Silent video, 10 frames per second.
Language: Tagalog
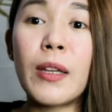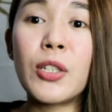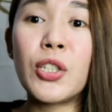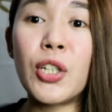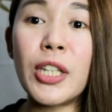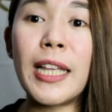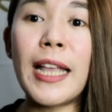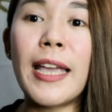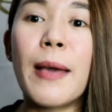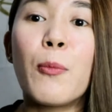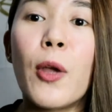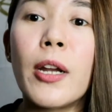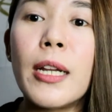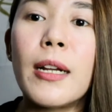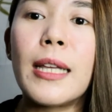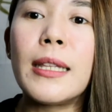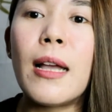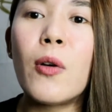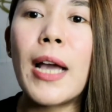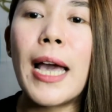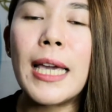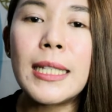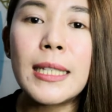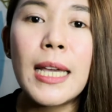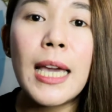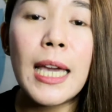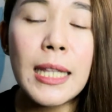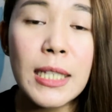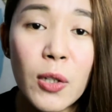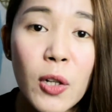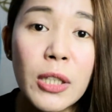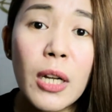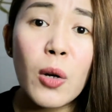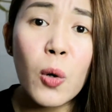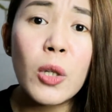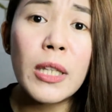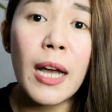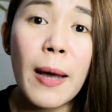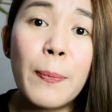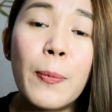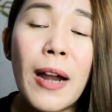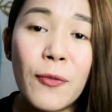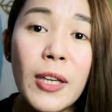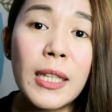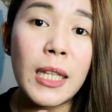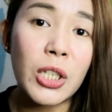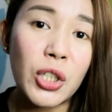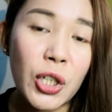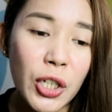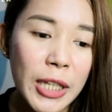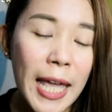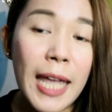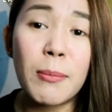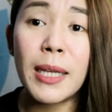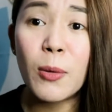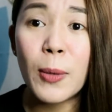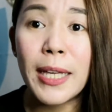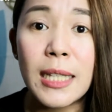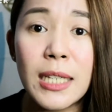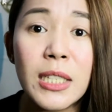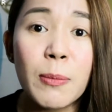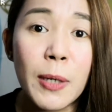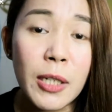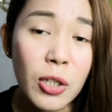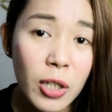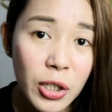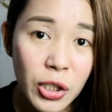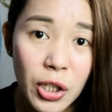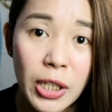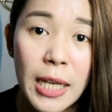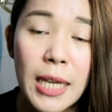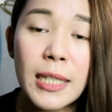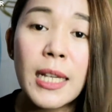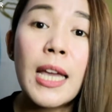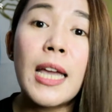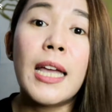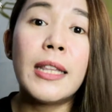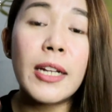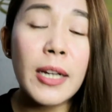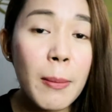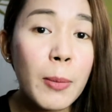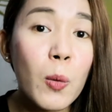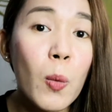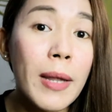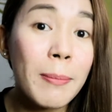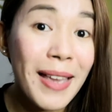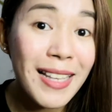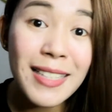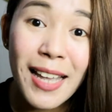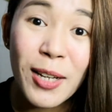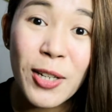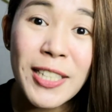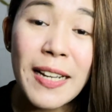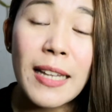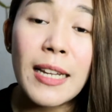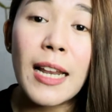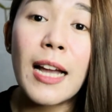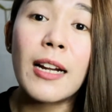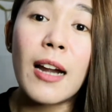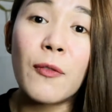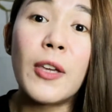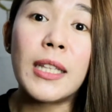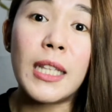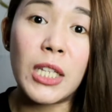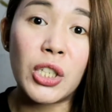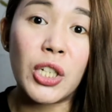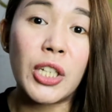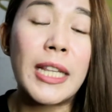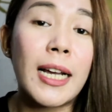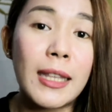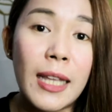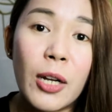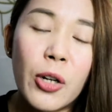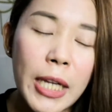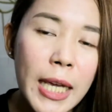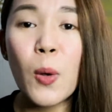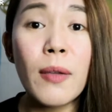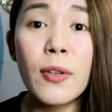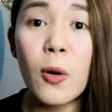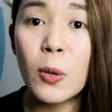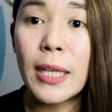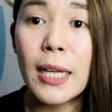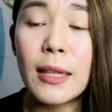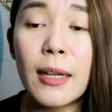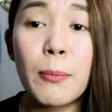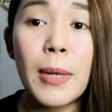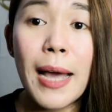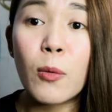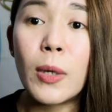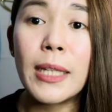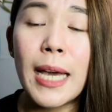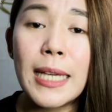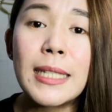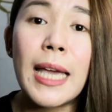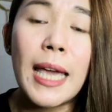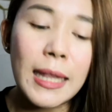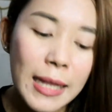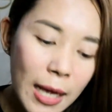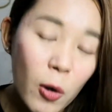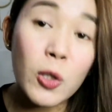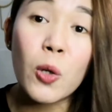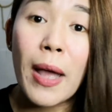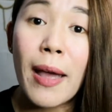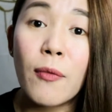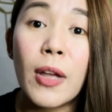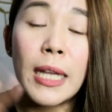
shirt that I am wearing right now guys, it is called the Rolled Up Graphic T-shirt. And by the way guys, particular shirt is their number one bestseller sa kanilang graphic T-shirt na category. Only got the black one guys. And they also have